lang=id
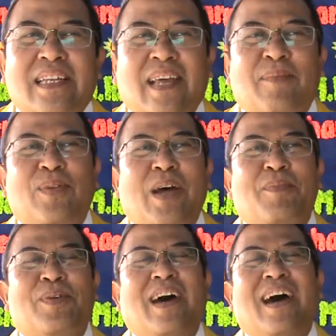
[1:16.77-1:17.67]
dan
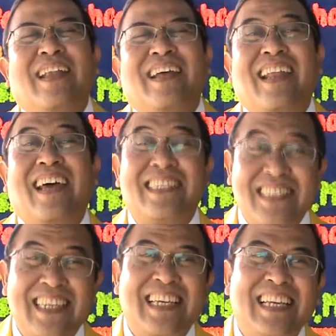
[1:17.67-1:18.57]
mudah-mudahan dengan
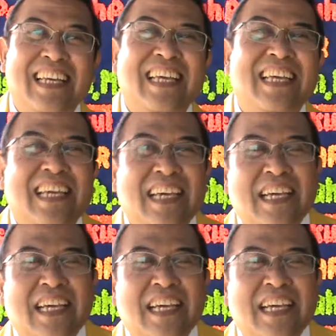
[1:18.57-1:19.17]
hasil ini